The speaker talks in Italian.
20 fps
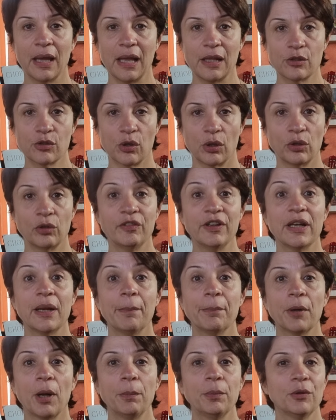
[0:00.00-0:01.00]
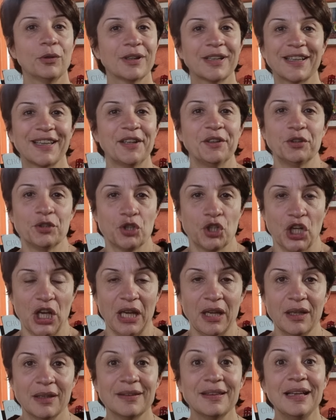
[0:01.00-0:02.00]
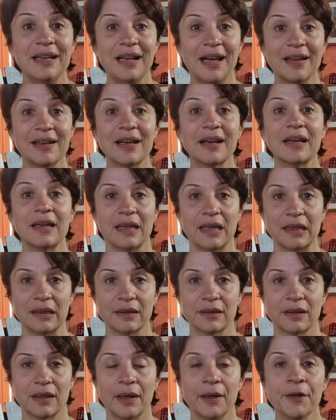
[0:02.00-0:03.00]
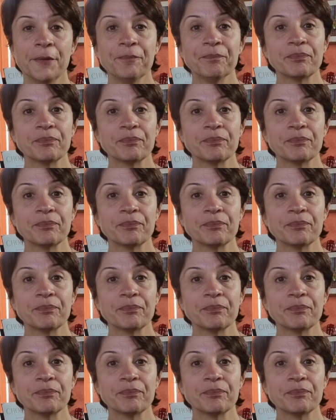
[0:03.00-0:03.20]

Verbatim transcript: È il suono vero e proprio che non c'è dell'aria che entra.